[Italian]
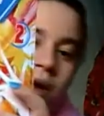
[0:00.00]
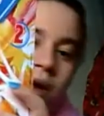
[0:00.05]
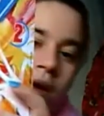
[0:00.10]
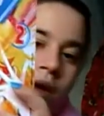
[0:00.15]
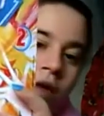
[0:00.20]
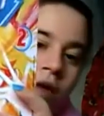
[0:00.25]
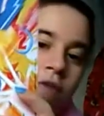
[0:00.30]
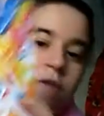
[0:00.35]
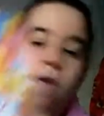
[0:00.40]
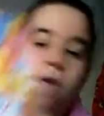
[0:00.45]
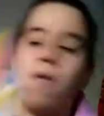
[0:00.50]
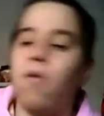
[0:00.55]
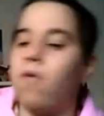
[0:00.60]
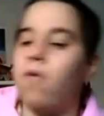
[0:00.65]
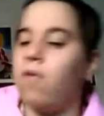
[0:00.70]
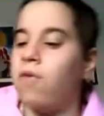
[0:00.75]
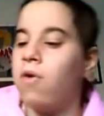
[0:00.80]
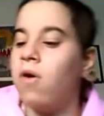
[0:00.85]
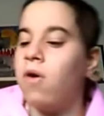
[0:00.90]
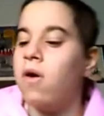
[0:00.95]
anche il
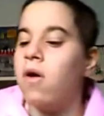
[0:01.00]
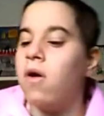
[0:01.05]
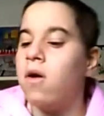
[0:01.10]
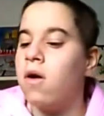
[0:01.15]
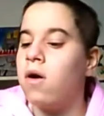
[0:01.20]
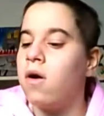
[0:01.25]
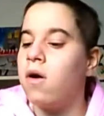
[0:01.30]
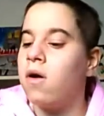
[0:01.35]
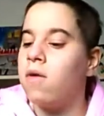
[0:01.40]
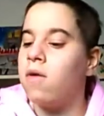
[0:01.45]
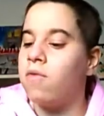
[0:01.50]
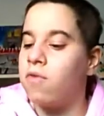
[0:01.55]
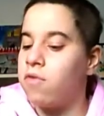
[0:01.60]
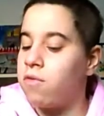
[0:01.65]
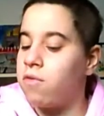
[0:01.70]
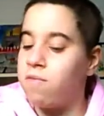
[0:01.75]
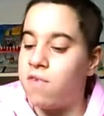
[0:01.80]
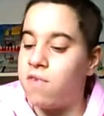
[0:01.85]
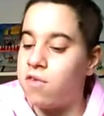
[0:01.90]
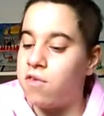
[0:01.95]
secondo
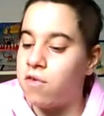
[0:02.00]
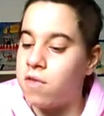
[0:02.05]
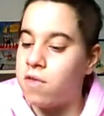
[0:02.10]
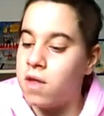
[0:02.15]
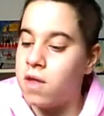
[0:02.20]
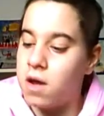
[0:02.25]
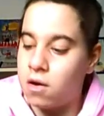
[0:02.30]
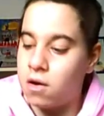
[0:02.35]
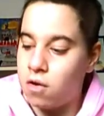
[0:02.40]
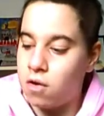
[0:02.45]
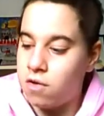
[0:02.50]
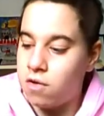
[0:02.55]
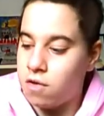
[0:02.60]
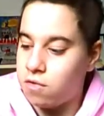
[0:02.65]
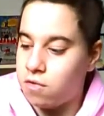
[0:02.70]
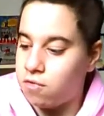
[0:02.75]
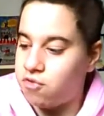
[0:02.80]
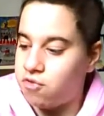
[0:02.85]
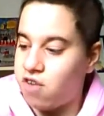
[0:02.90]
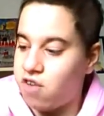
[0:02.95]
non vi so dire cosa
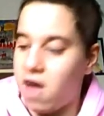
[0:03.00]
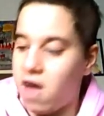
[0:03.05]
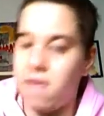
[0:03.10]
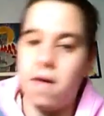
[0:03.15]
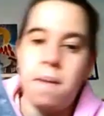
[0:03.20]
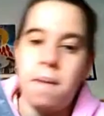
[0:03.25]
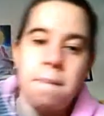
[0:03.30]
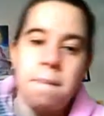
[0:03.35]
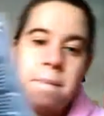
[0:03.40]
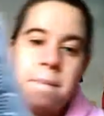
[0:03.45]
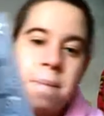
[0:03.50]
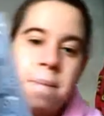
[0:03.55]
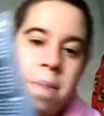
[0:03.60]
succede